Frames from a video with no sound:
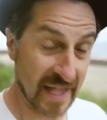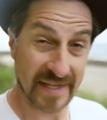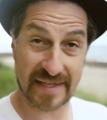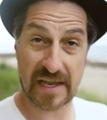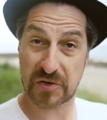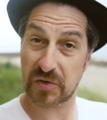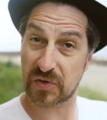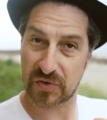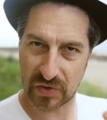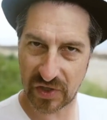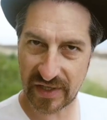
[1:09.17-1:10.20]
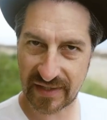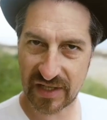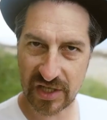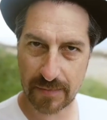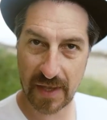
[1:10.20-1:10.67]
C'est quelque chose que je ne
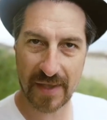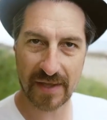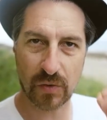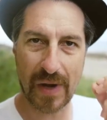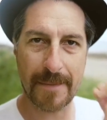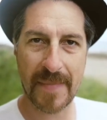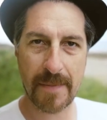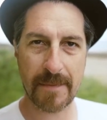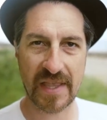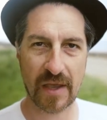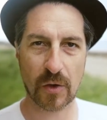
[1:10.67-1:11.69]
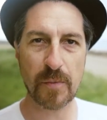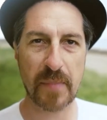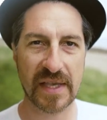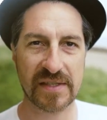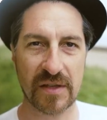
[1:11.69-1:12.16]
connaîtrai jamais. Eh bien, de la même manière, une
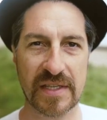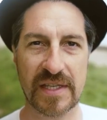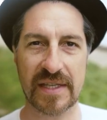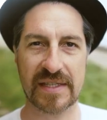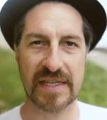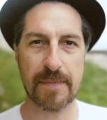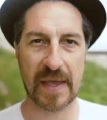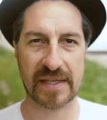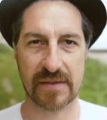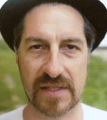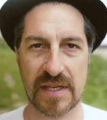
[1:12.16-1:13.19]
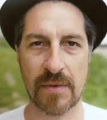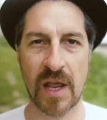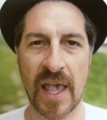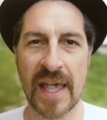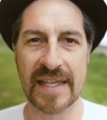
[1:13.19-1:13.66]
personne qui est hypersensible,
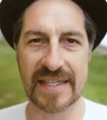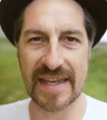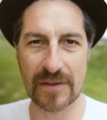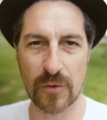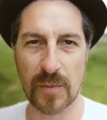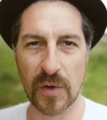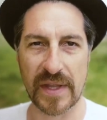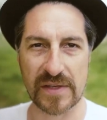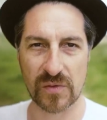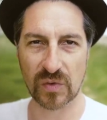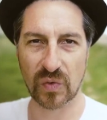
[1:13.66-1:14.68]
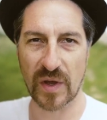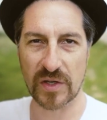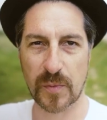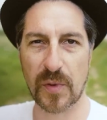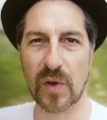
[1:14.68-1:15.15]
si elle demande à son
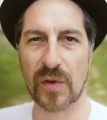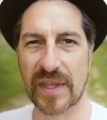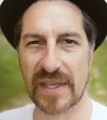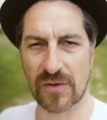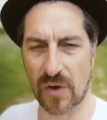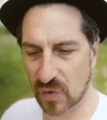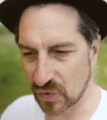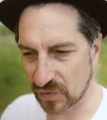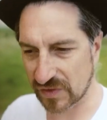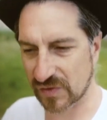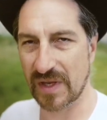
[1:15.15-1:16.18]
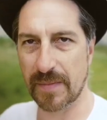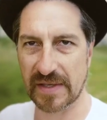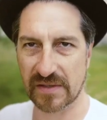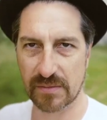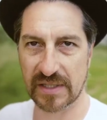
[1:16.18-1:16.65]
entourage de prendre en compte son
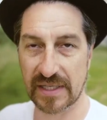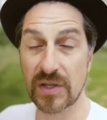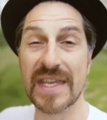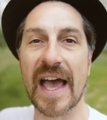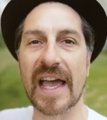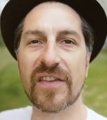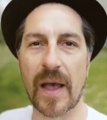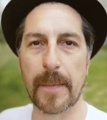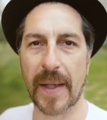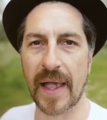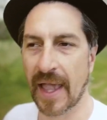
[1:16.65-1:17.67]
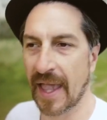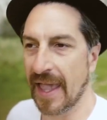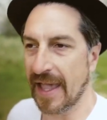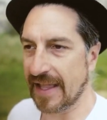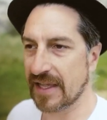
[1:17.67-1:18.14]
hypersensibilité, n'y arrivera pas
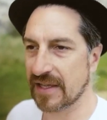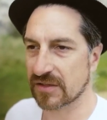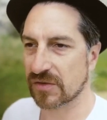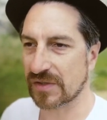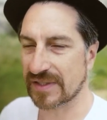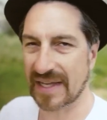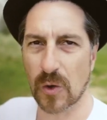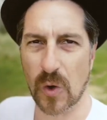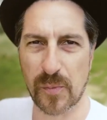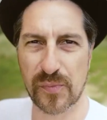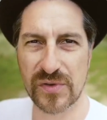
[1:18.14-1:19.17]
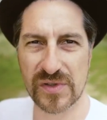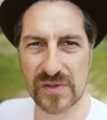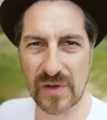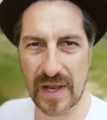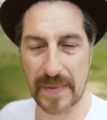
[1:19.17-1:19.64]
et se sentira encore
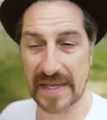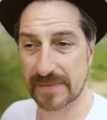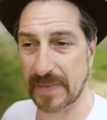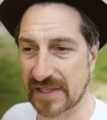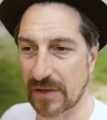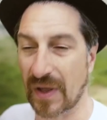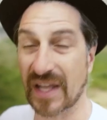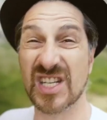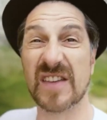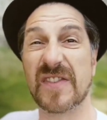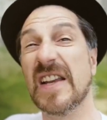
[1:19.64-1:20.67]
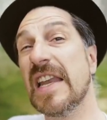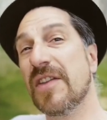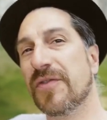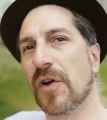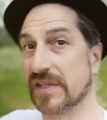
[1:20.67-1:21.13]
plus dans l'impasse parce qu'elle aura déjà fait
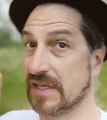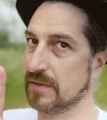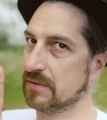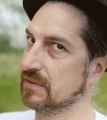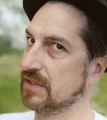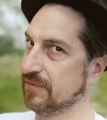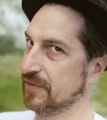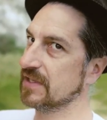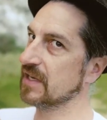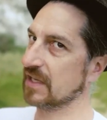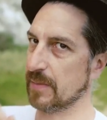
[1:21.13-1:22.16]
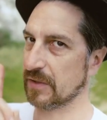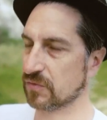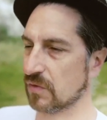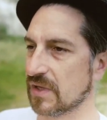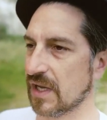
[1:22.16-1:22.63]
l'effort, ce qui est difficile et qui n'est pas
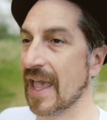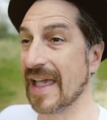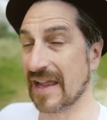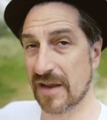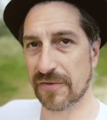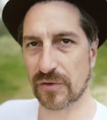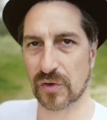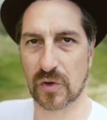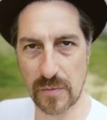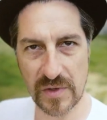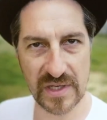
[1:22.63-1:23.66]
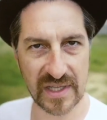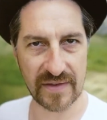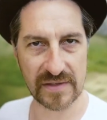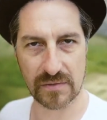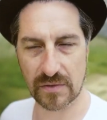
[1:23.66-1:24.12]
toujours le cas, l'effort de communiquer
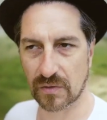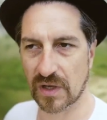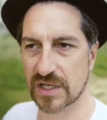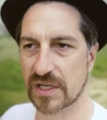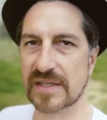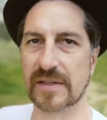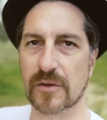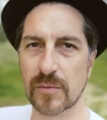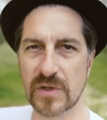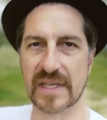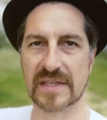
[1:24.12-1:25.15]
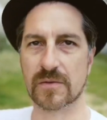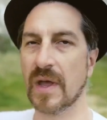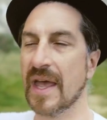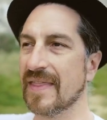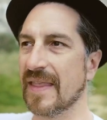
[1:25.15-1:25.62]
avec son entourage et cette communication
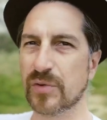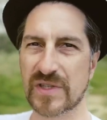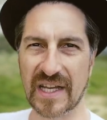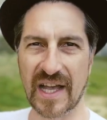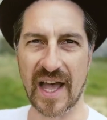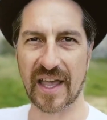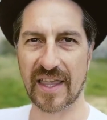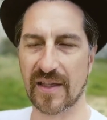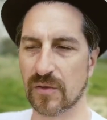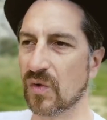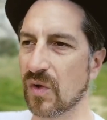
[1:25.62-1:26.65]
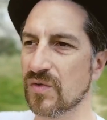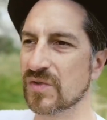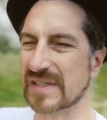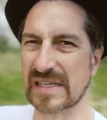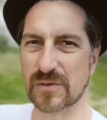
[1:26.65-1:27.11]
n'aboutira à rien. Donc, une
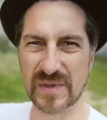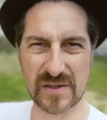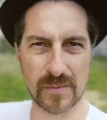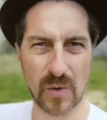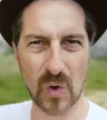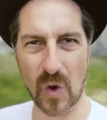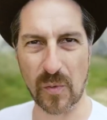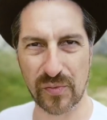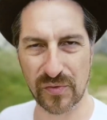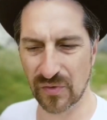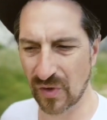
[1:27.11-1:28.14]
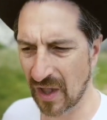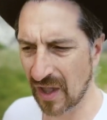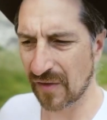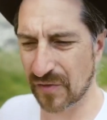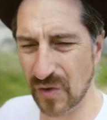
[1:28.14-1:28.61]
sensation d'isolement encore plus
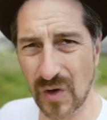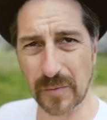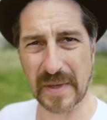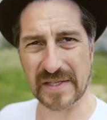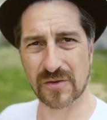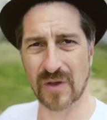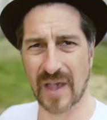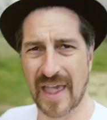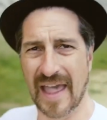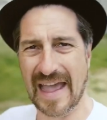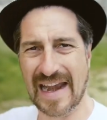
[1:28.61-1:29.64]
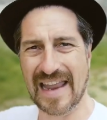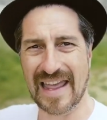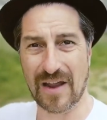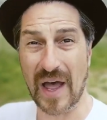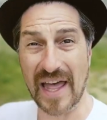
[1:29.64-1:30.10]
violente parce qu'elle
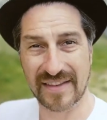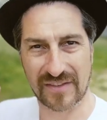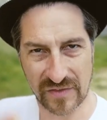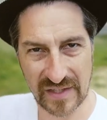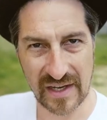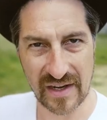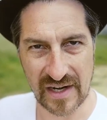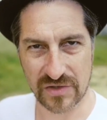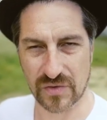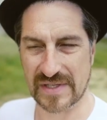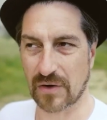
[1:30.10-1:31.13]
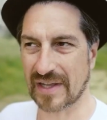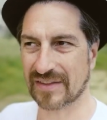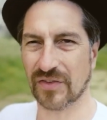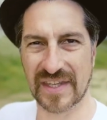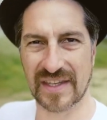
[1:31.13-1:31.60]
aura tenté la chose, elle aura
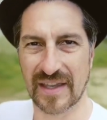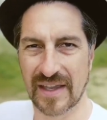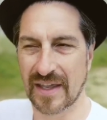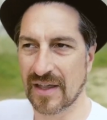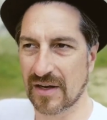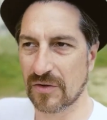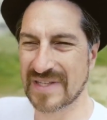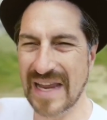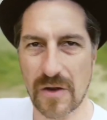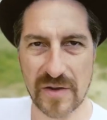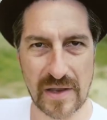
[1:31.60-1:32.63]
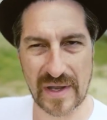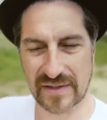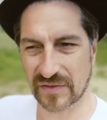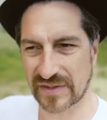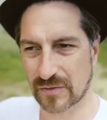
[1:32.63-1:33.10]
tenté le dialogue. Elle
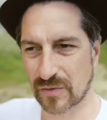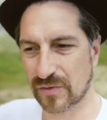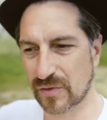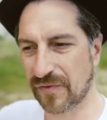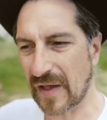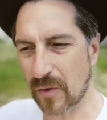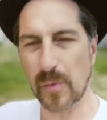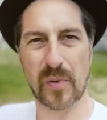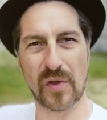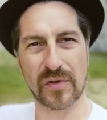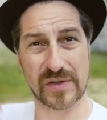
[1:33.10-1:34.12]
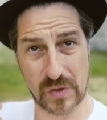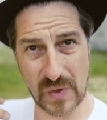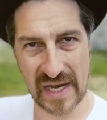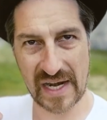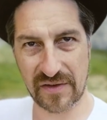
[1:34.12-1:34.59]
aura tenté de, faire comprendre ce
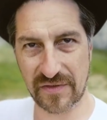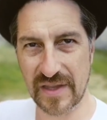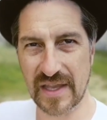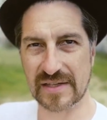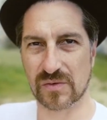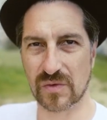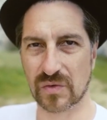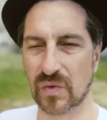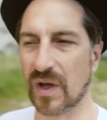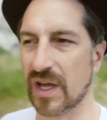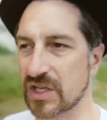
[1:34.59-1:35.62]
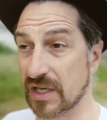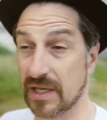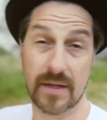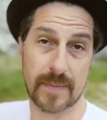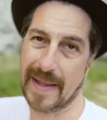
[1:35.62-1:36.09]
qu'elle, elle vit à son entourage
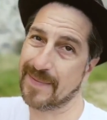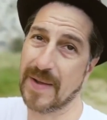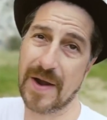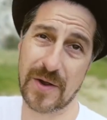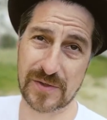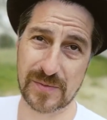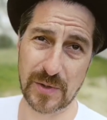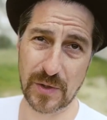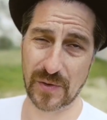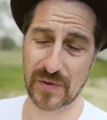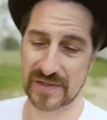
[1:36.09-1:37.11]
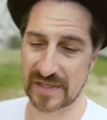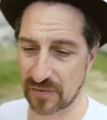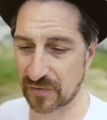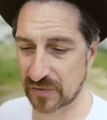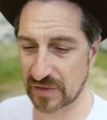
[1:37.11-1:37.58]
et bah, malheureusement, euh, ça
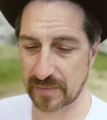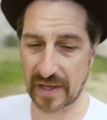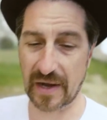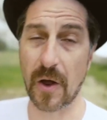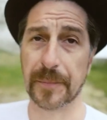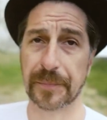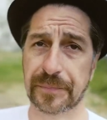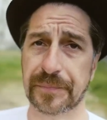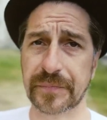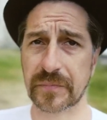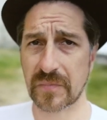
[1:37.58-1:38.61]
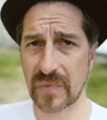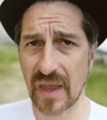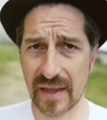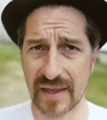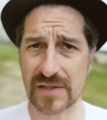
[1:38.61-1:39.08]
ne fonctionne pas. Alors,
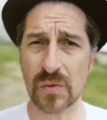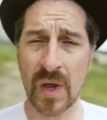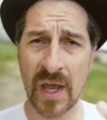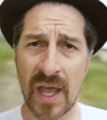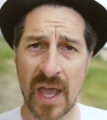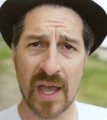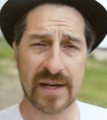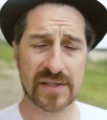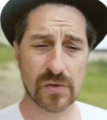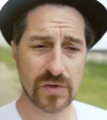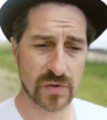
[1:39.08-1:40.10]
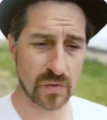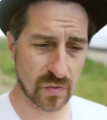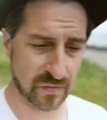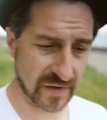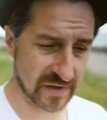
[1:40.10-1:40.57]
quelles sont les solutions
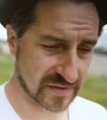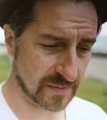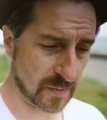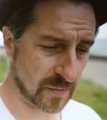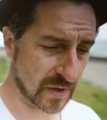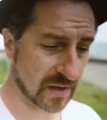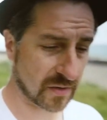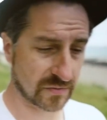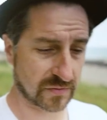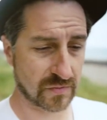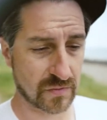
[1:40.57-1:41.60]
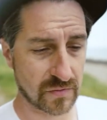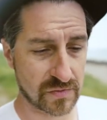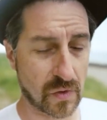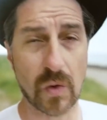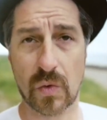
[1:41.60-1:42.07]
qu'on fait dans ces moments-là quand on
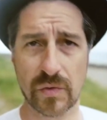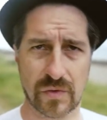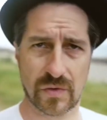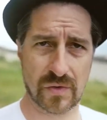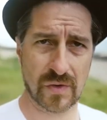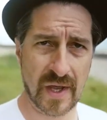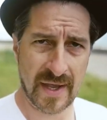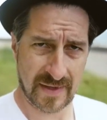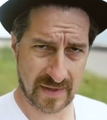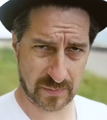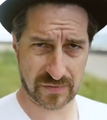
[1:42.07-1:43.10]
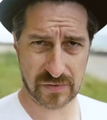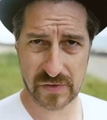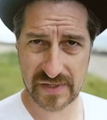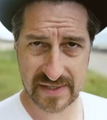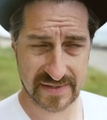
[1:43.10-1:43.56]
se rend compte que d'un point de vue
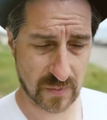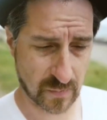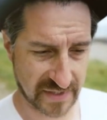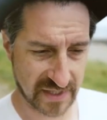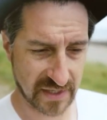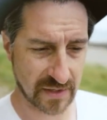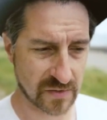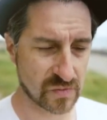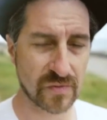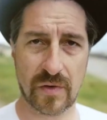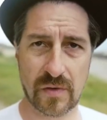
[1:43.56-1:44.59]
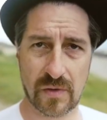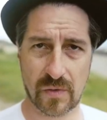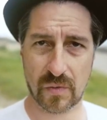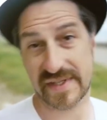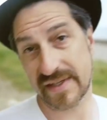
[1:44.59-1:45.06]
social, c'est compliqué Souvent,
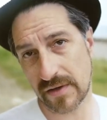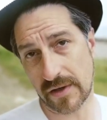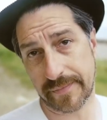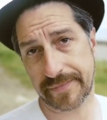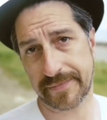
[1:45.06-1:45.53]
on s'isole